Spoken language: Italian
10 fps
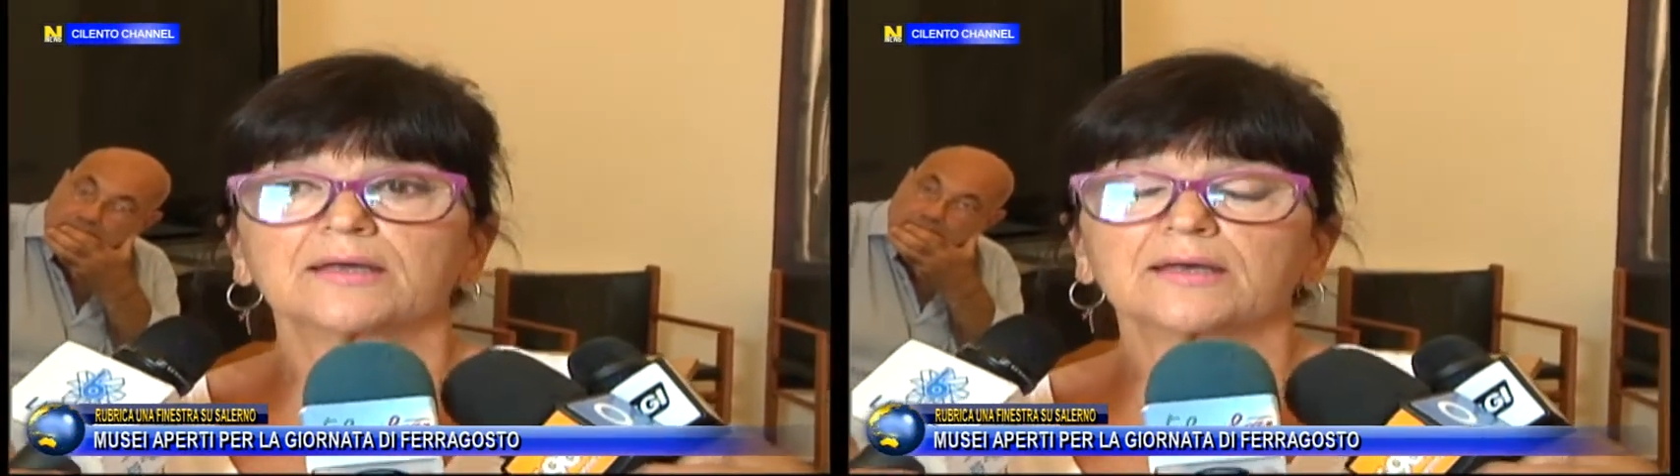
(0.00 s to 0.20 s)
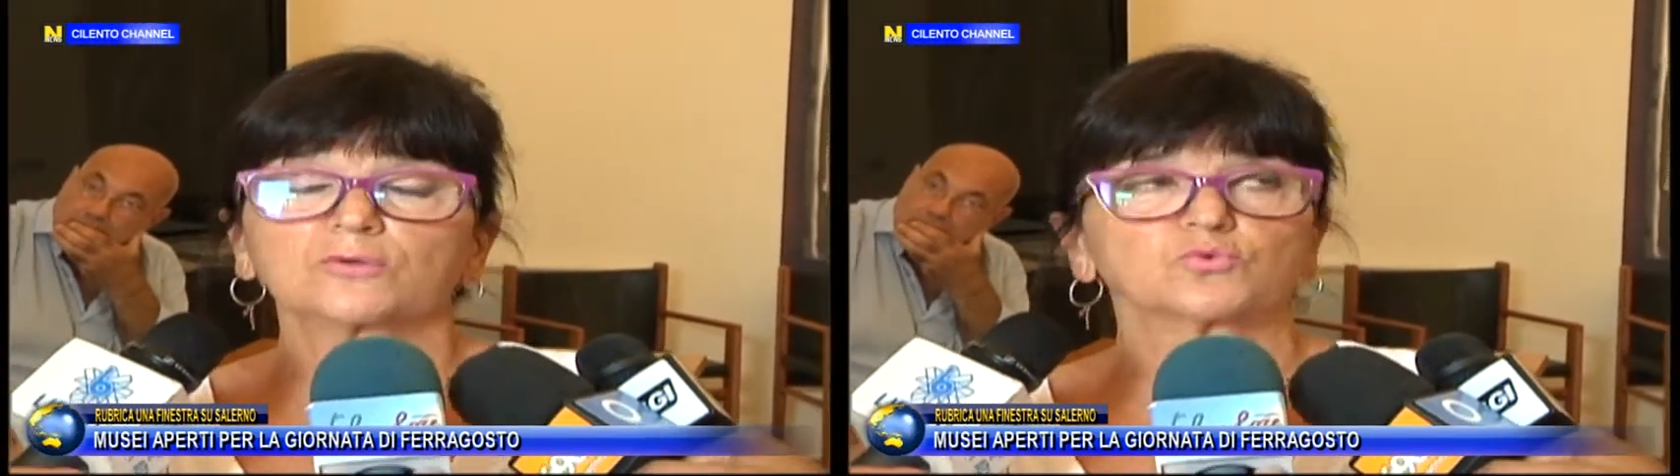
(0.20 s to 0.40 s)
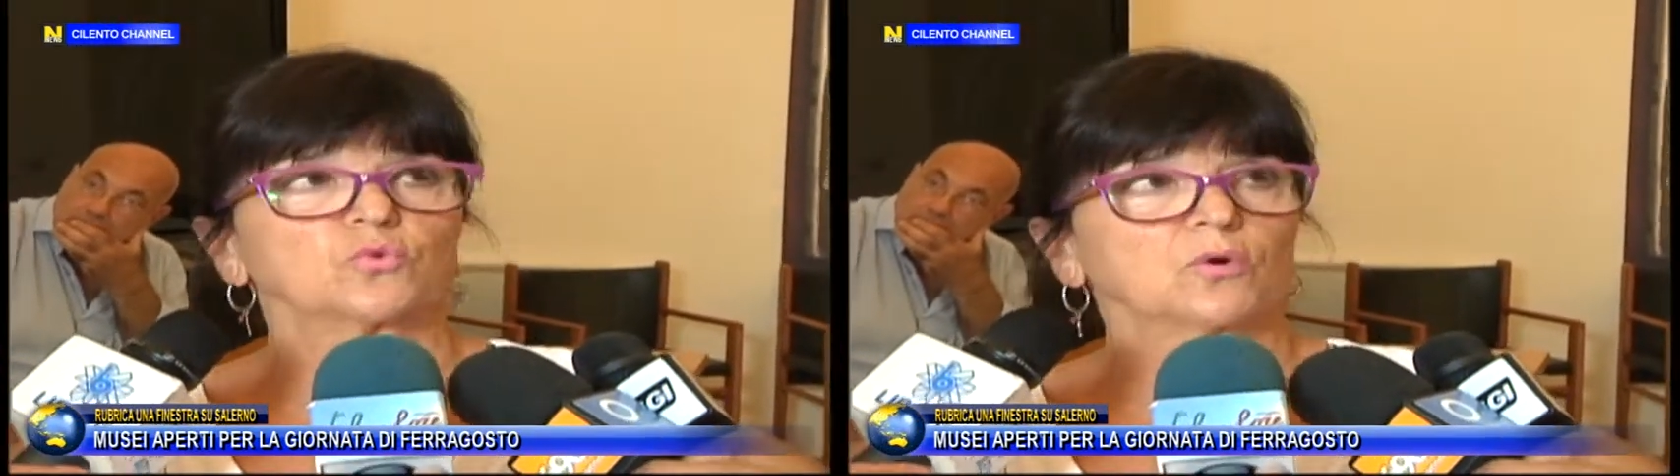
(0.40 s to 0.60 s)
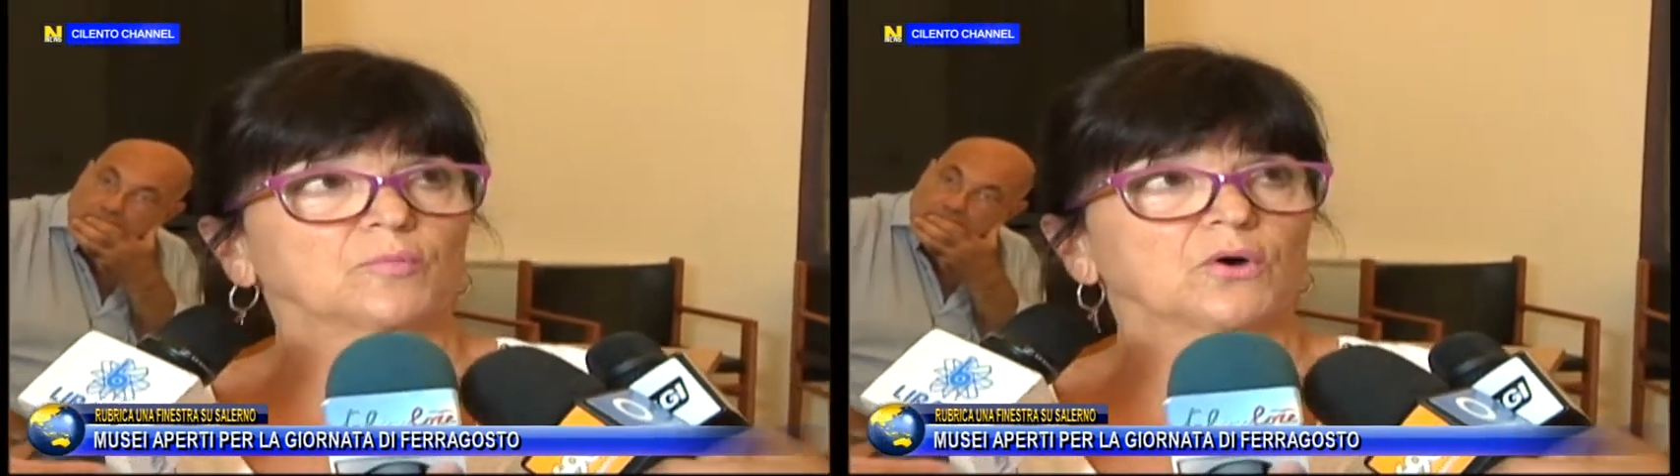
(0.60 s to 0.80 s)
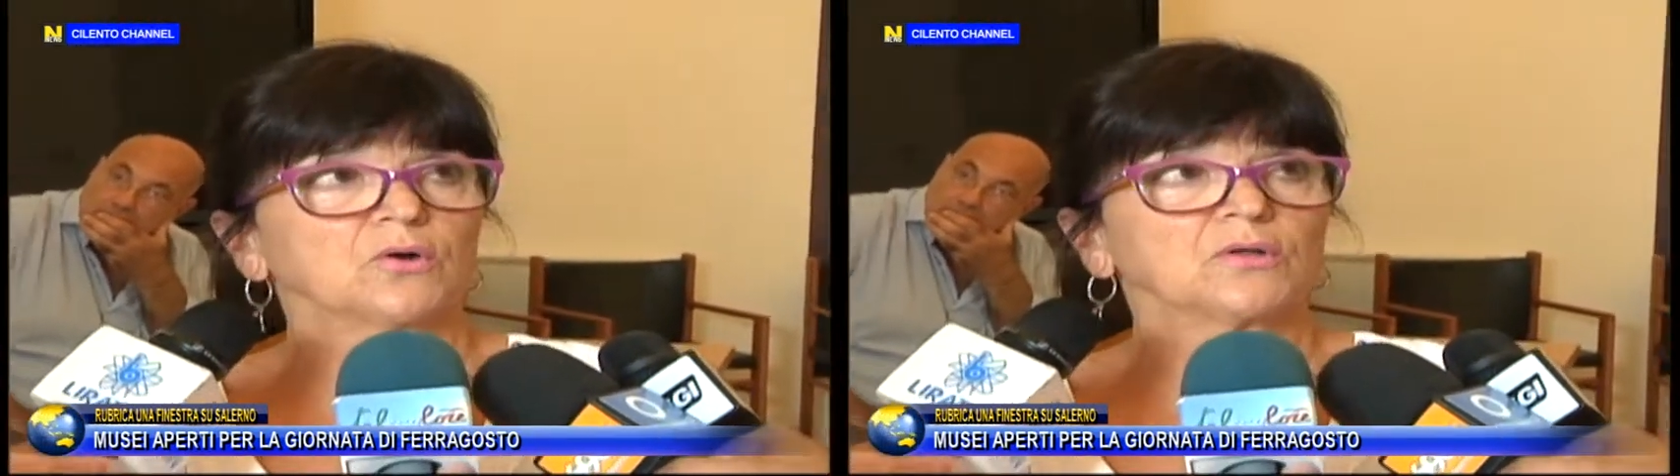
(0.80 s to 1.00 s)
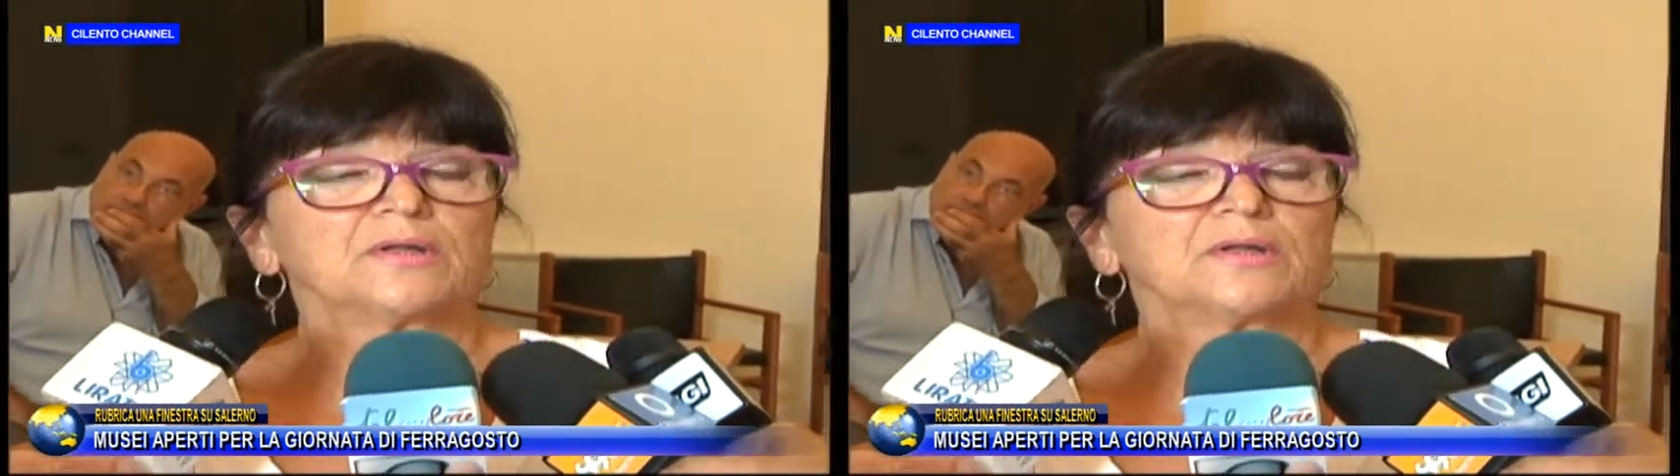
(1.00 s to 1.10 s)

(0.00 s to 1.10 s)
e al Duomo,